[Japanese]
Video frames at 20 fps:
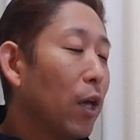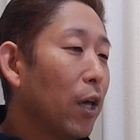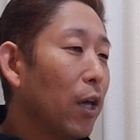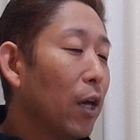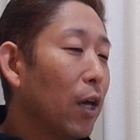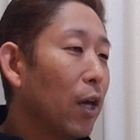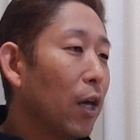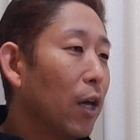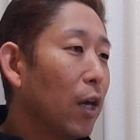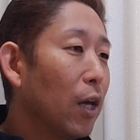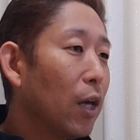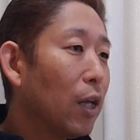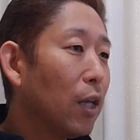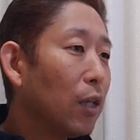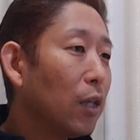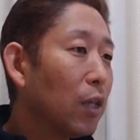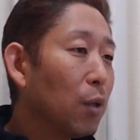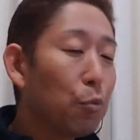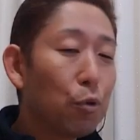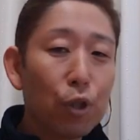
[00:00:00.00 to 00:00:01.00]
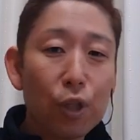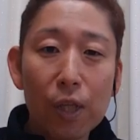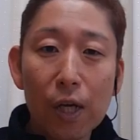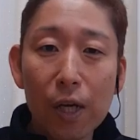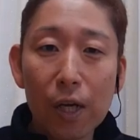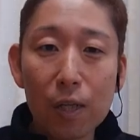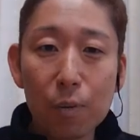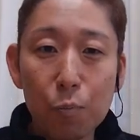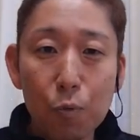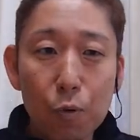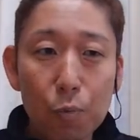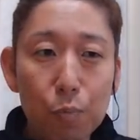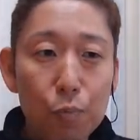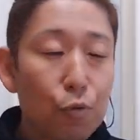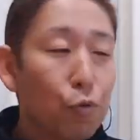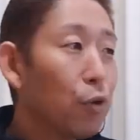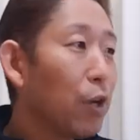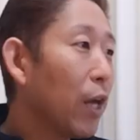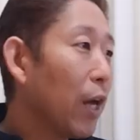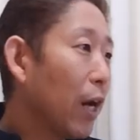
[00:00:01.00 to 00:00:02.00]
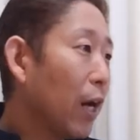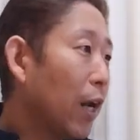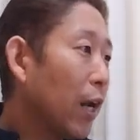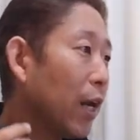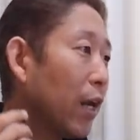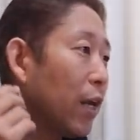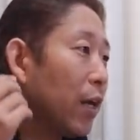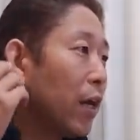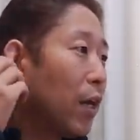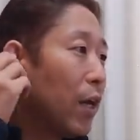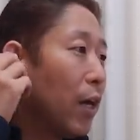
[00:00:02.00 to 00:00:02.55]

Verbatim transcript: えー、DVD の中にも、ブルーレイかあれ、